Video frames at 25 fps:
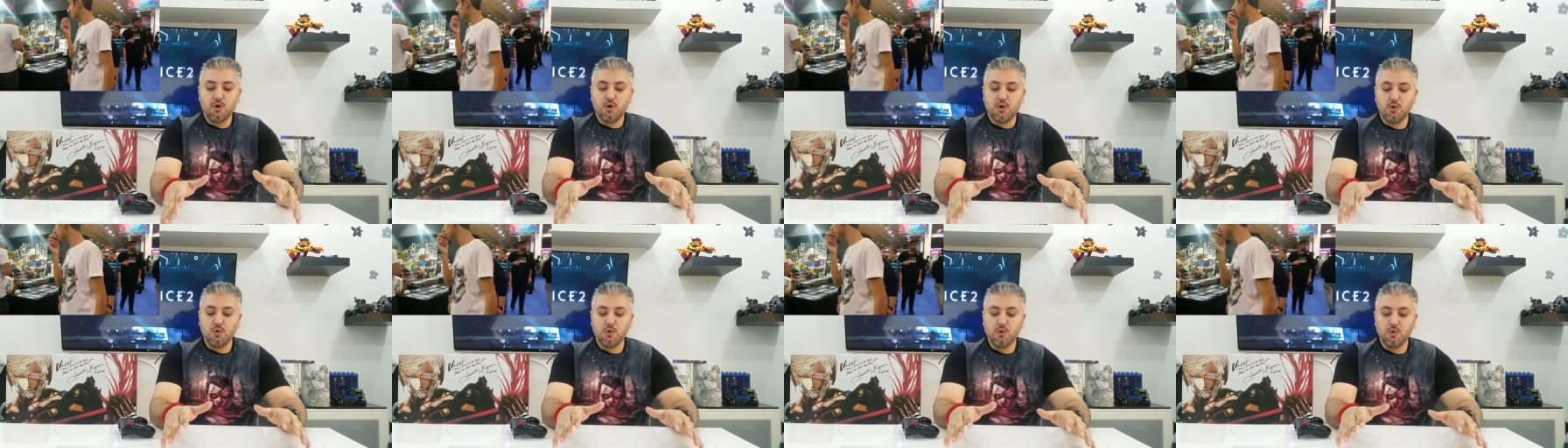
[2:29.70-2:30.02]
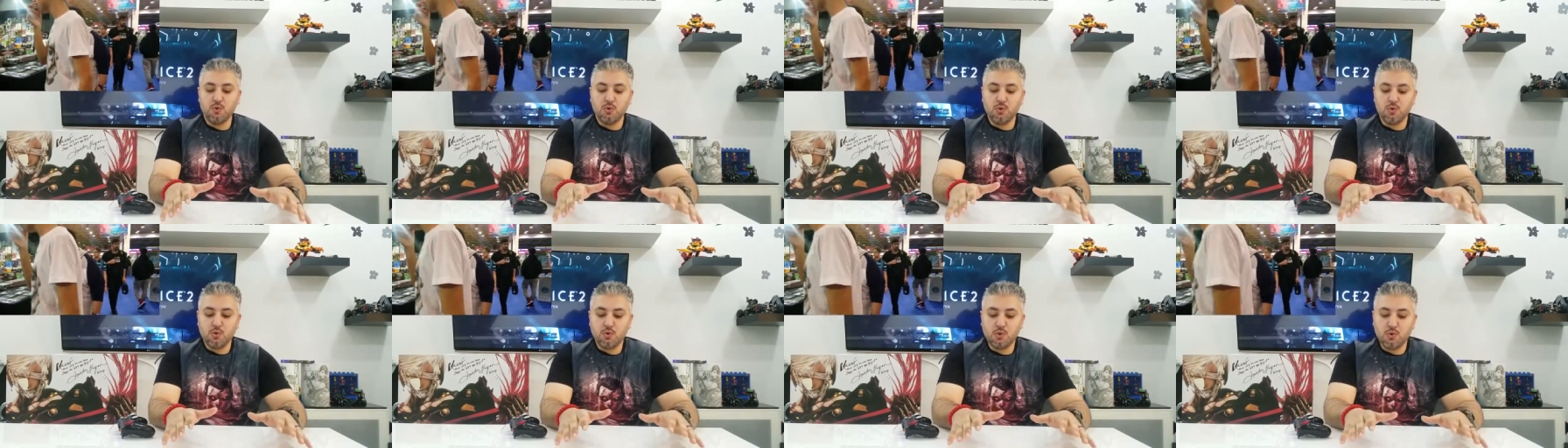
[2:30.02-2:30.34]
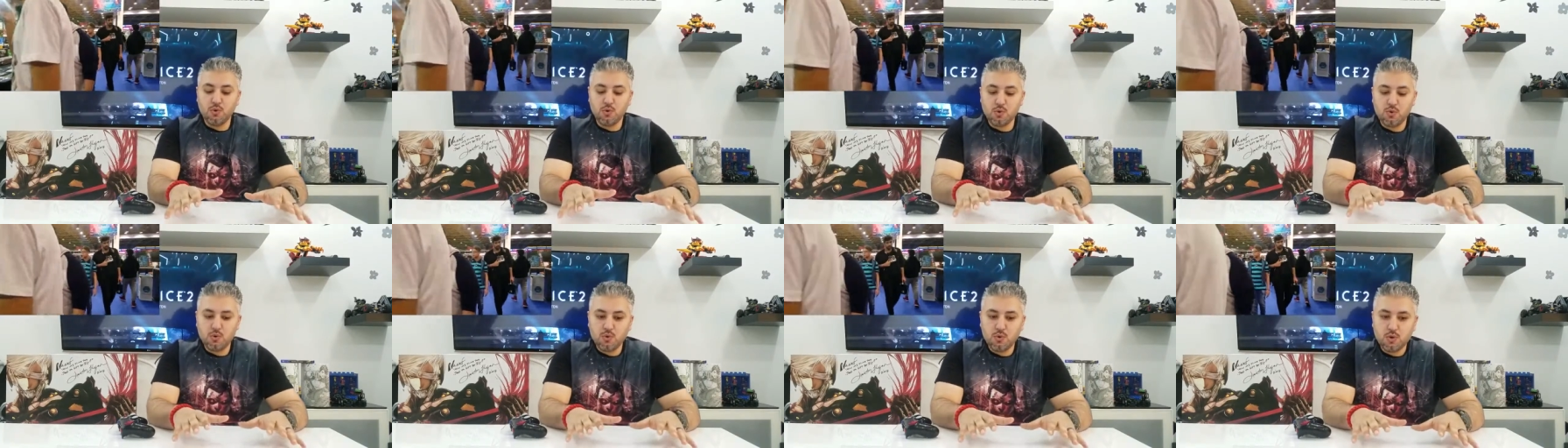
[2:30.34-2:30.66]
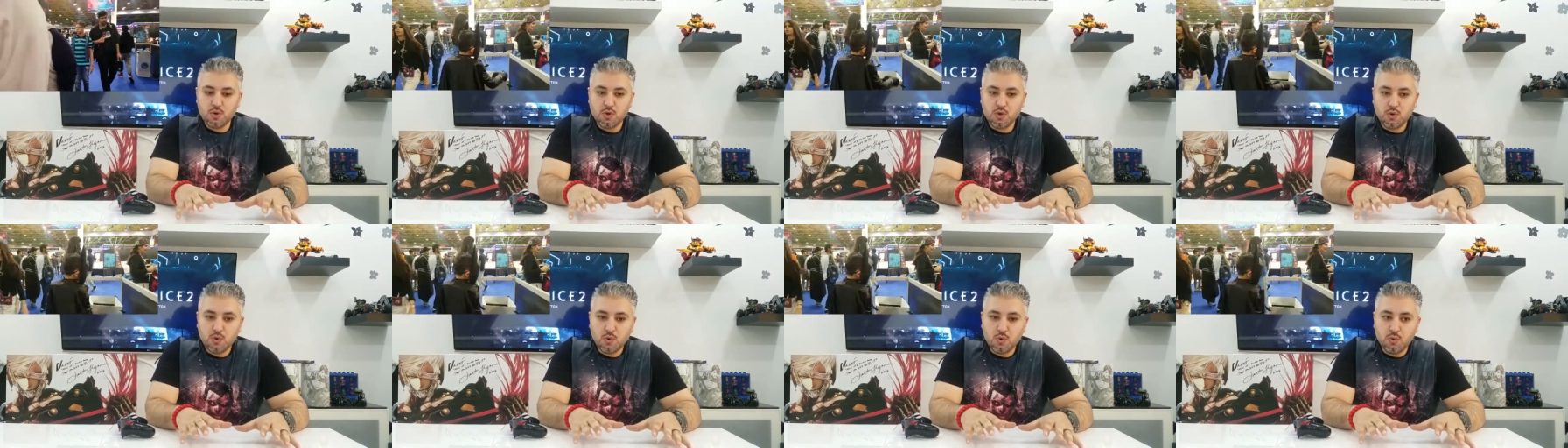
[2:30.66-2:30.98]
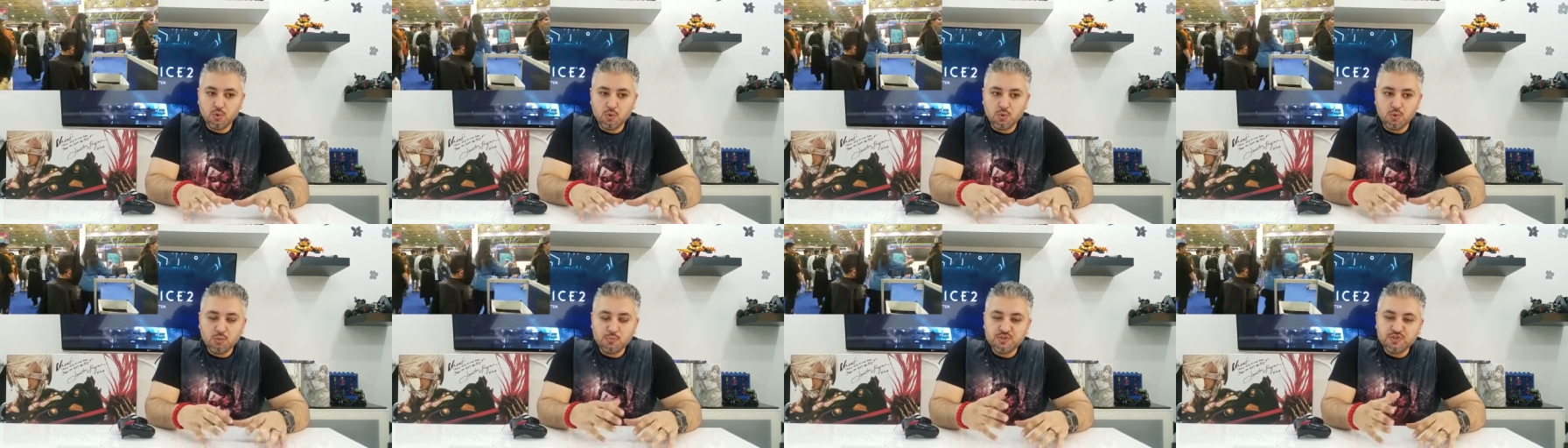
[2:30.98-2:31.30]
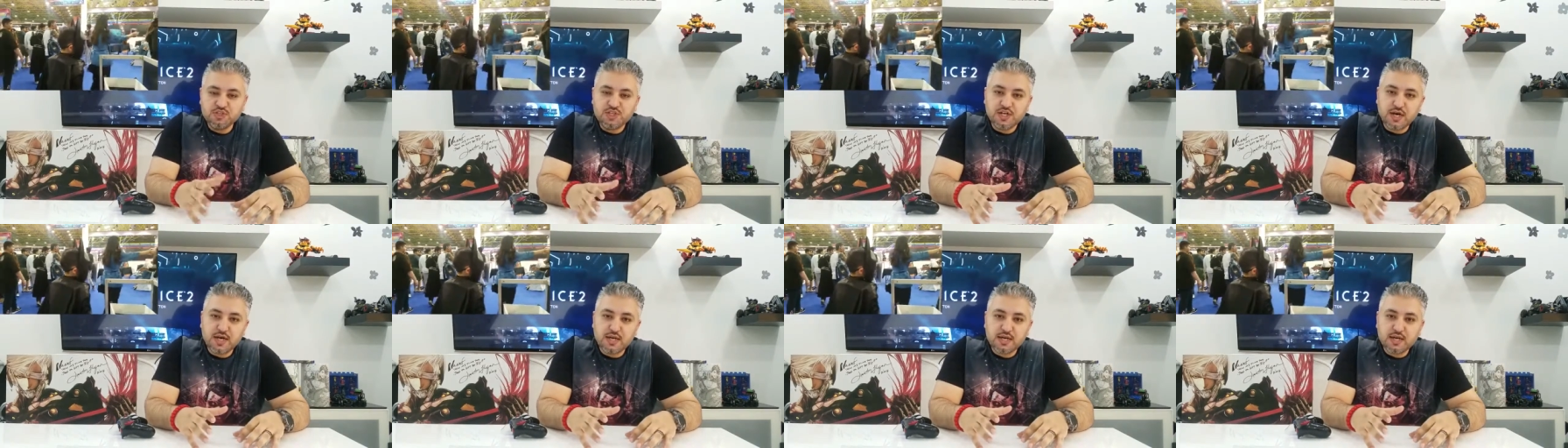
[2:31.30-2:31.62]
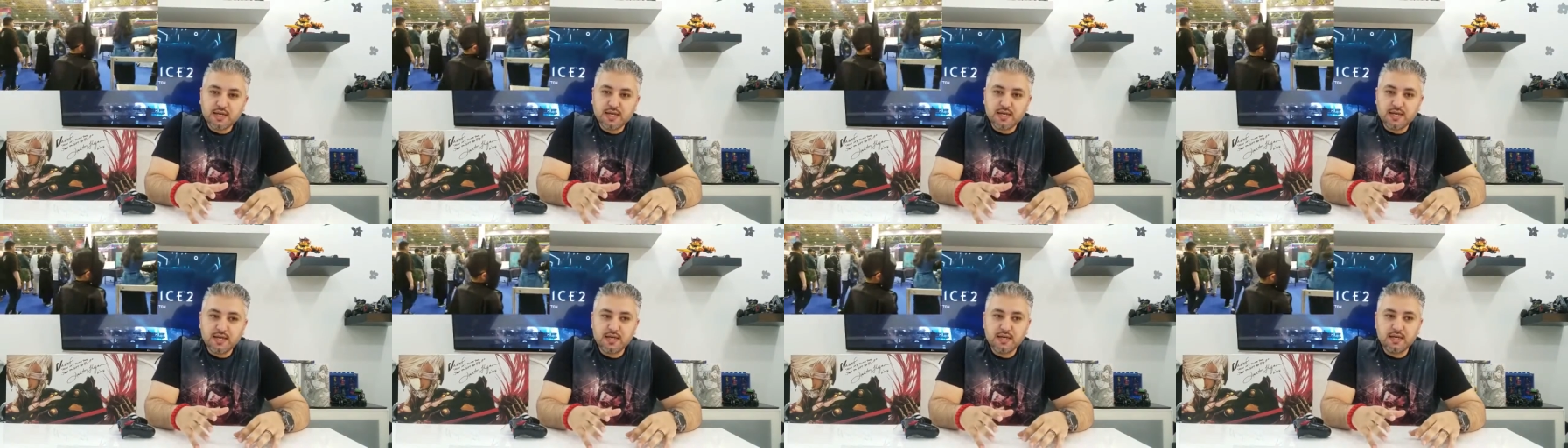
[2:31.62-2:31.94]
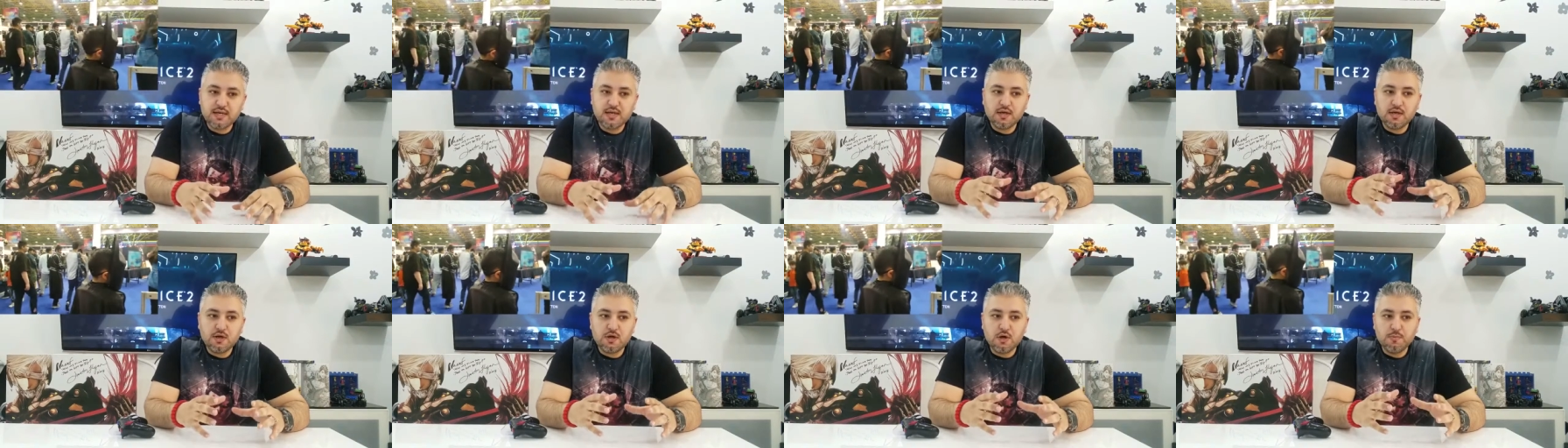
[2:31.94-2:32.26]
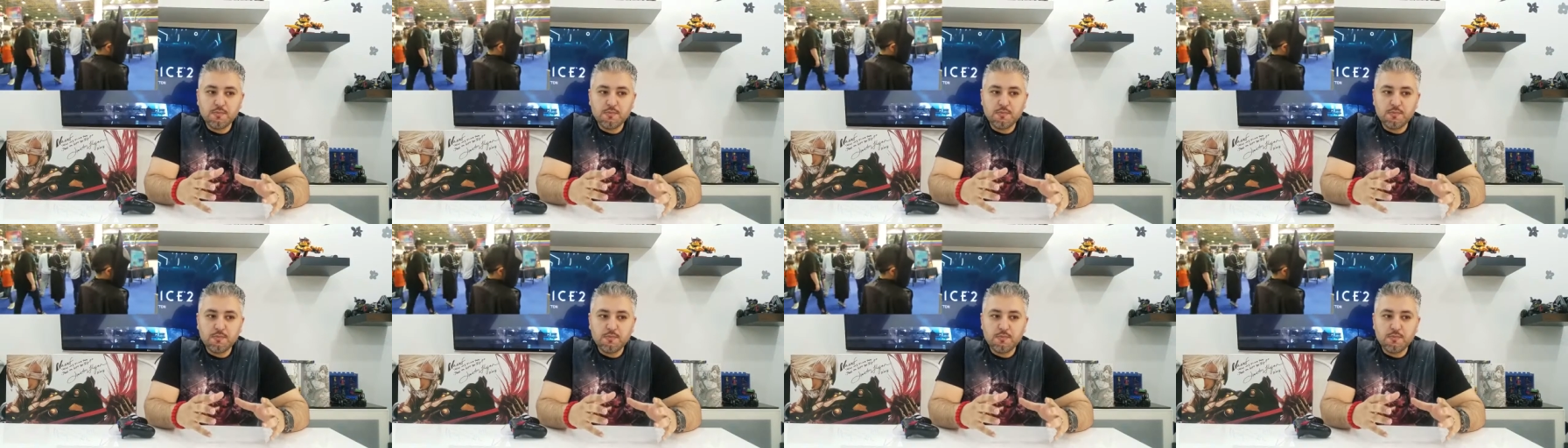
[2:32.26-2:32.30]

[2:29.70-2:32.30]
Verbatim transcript: و... والمشاركه